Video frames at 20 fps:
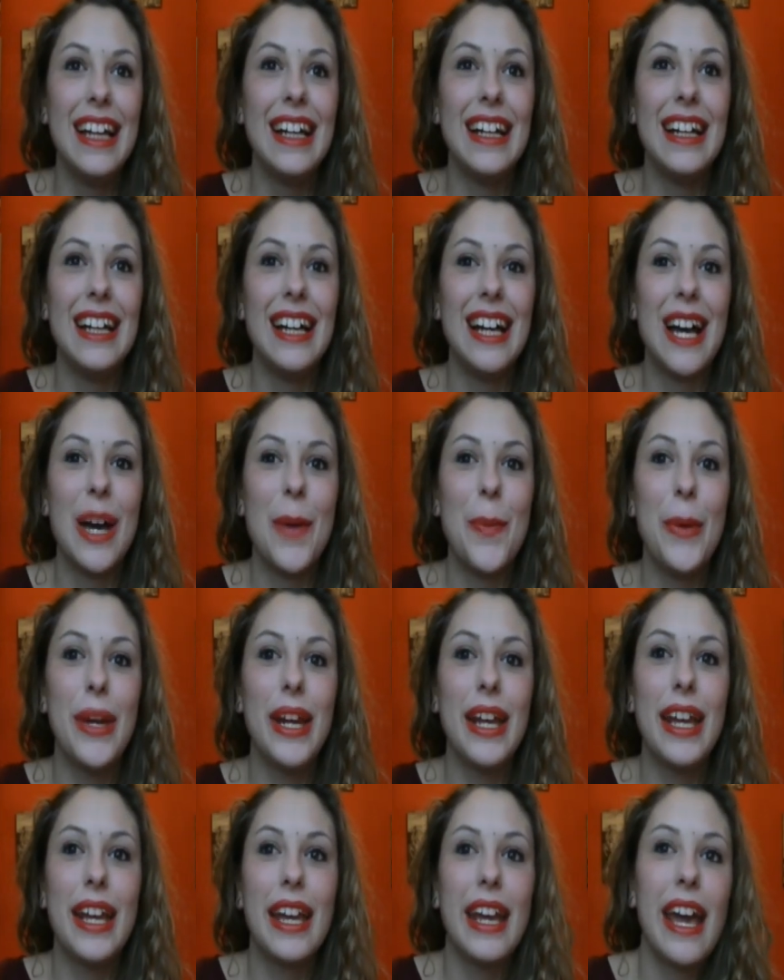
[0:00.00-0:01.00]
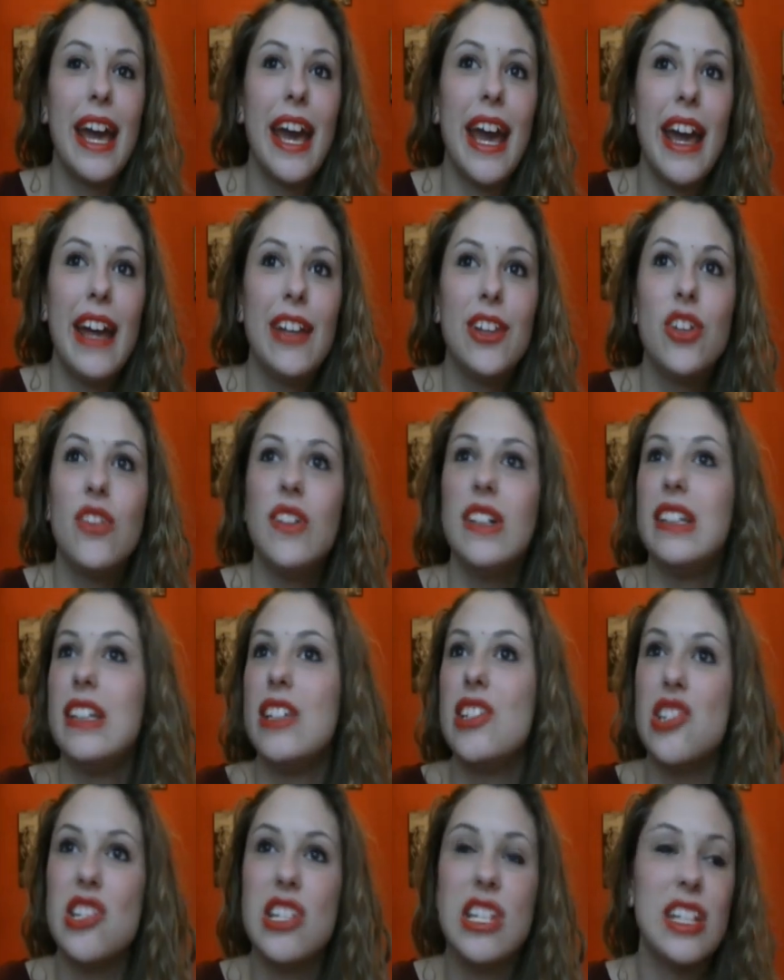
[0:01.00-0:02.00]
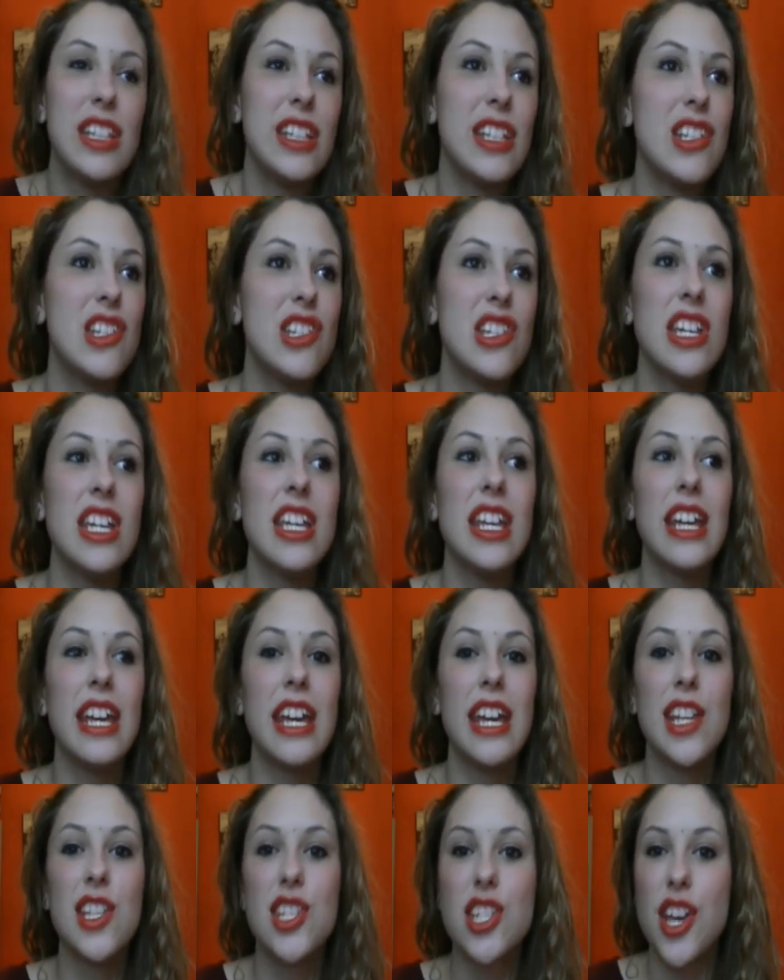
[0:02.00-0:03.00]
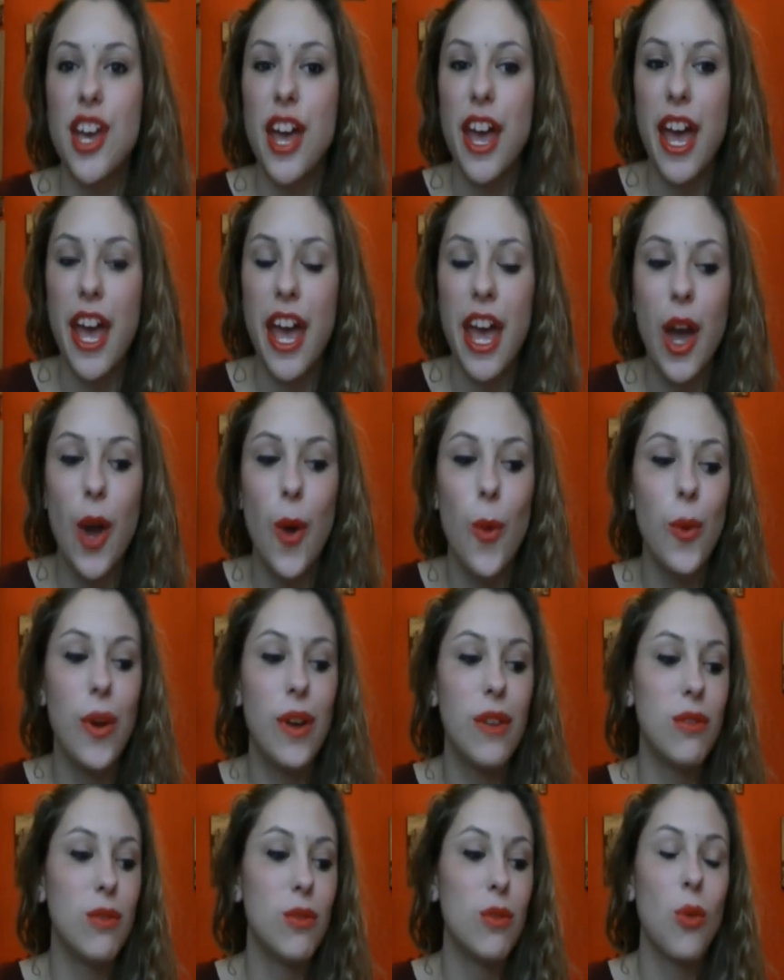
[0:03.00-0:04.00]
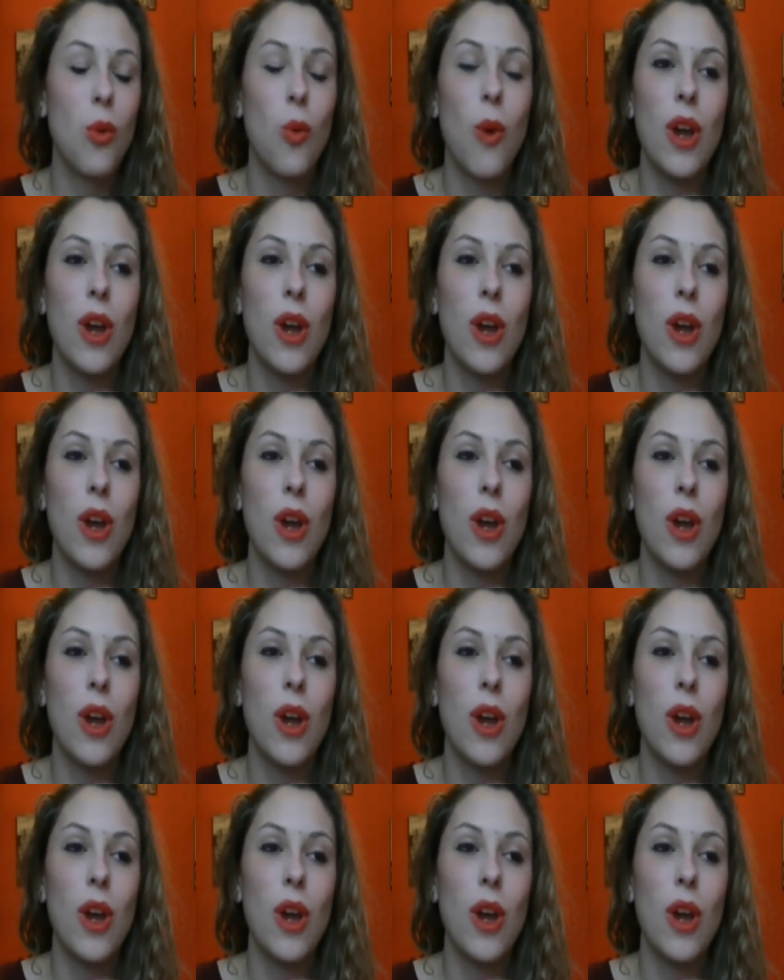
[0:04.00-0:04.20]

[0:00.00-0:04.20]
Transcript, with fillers: eh, perché dove ti giri ti giri, c'è un,